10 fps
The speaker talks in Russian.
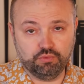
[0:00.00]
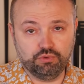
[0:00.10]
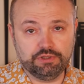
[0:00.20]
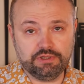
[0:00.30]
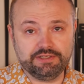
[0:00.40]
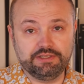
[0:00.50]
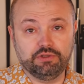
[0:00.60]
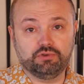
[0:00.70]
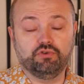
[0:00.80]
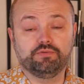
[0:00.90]
будет разный.
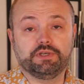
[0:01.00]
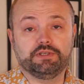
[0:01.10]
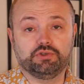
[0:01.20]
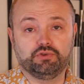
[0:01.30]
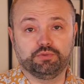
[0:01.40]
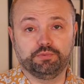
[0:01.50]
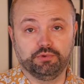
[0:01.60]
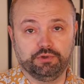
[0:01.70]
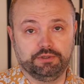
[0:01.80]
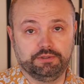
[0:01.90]
Но кто вам сказал, что это
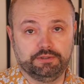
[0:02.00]
плохо?